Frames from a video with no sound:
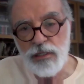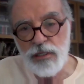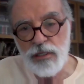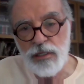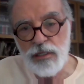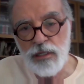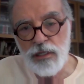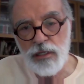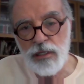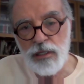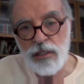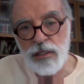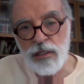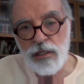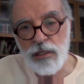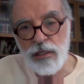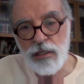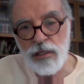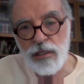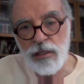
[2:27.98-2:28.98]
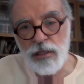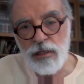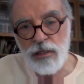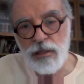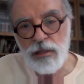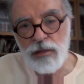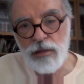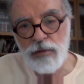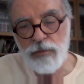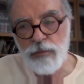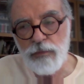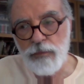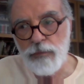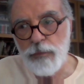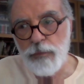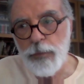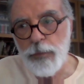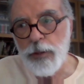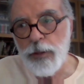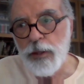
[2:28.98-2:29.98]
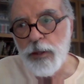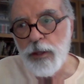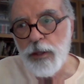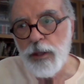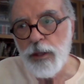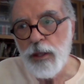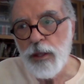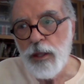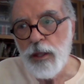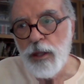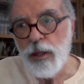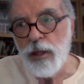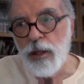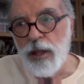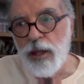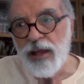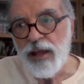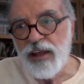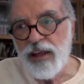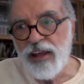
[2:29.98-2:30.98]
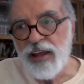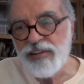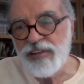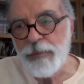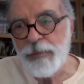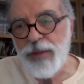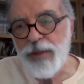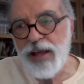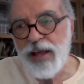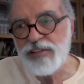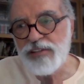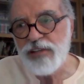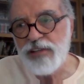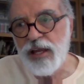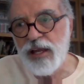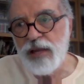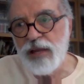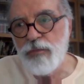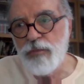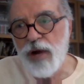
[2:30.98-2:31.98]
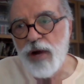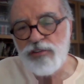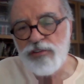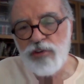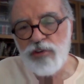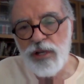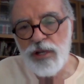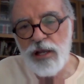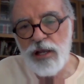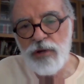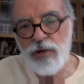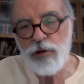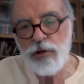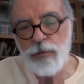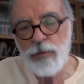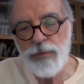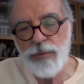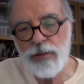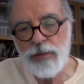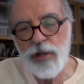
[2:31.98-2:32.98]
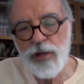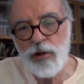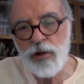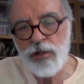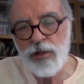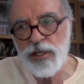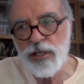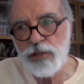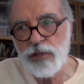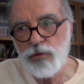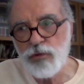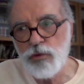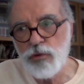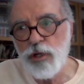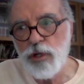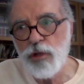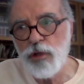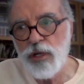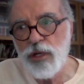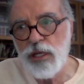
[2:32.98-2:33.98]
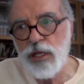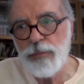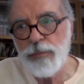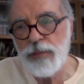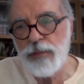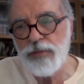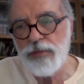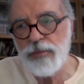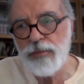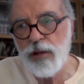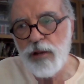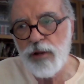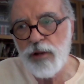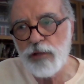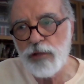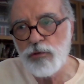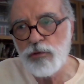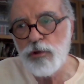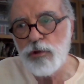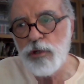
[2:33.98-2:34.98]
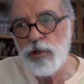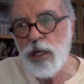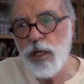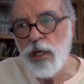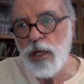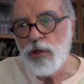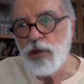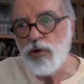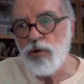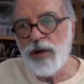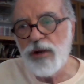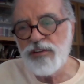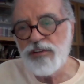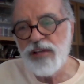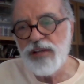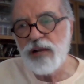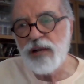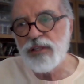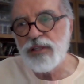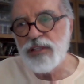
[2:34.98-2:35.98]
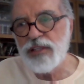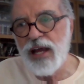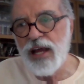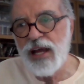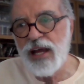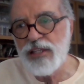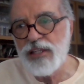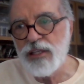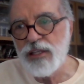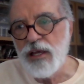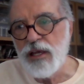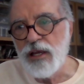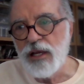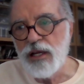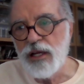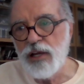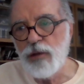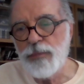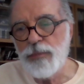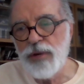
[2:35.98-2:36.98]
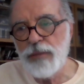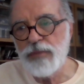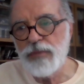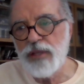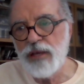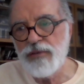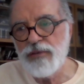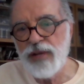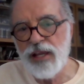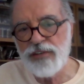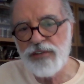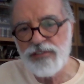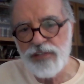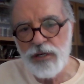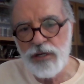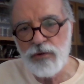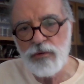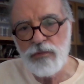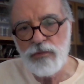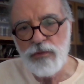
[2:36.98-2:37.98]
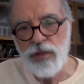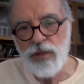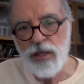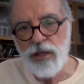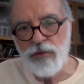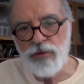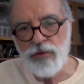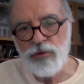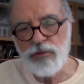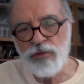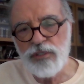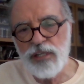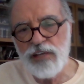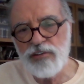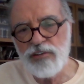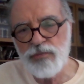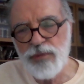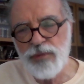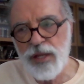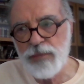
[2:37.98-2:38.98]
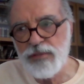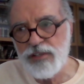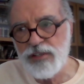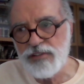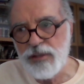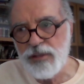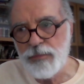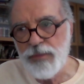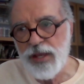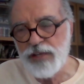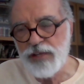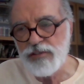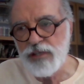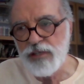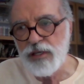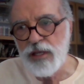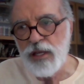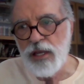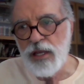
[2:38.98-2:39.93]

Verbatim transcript: Inimigos de Classe, tá. É, essa peça, o Márcio Aurélio ganhou o prêmio de melhor diretor, eu ganhei o prêmio de melhor ator, e o Marcelo Andrade ganhou o prêmio de revelação. Foram três prêmios essa peça.